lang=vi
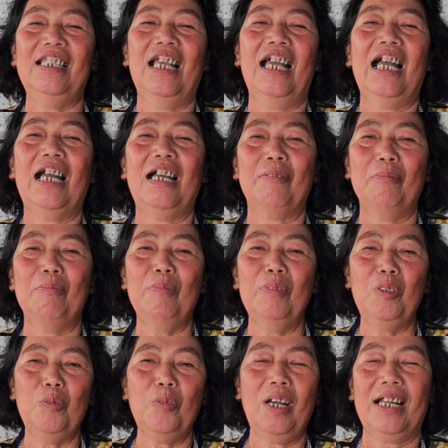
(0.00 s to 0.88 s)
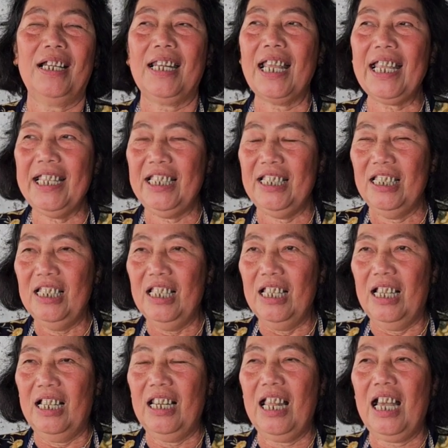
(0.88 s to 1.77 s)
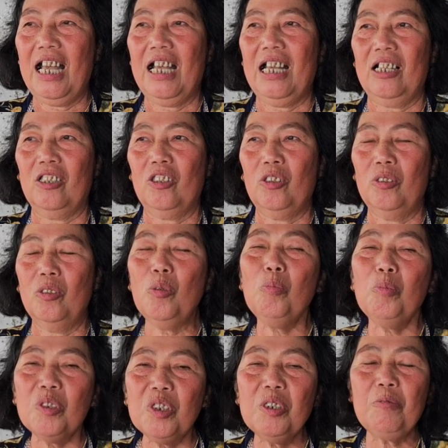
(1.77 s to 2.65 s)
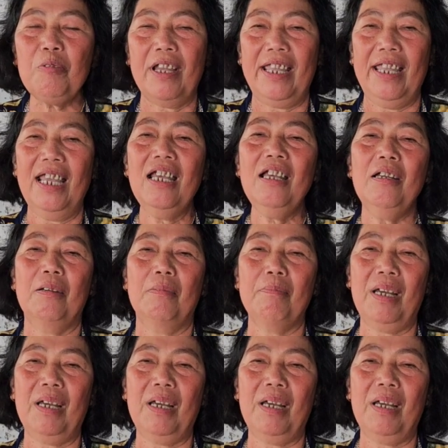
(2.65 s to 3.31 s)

và Minh Hoàng đây là chúc sức khỏe,